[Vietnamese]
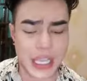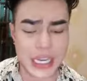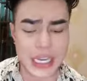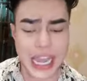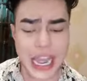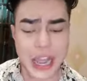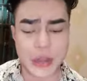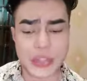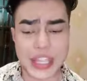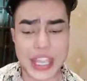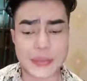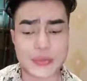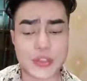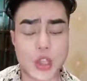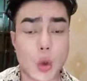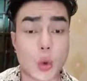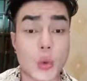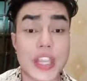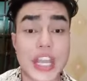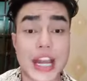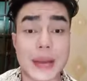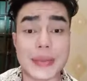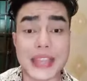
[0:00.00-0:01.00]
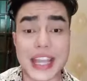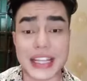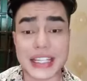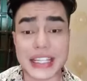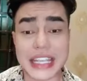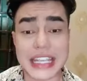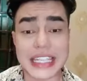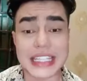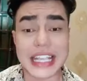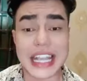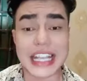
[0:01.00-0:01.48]
thế nào nhiệm vụ cái gì là bây giờ
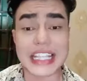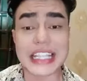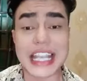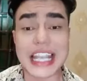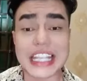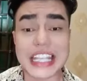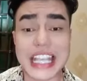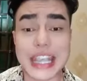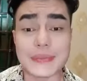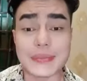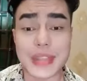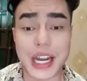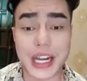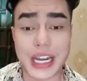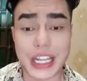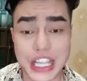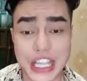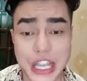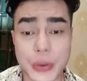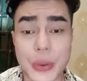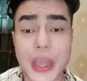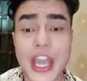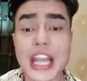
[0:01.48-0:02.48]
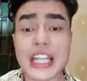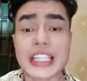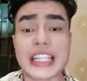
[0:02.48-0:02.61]
chia sẻ xe chim thật là nhiều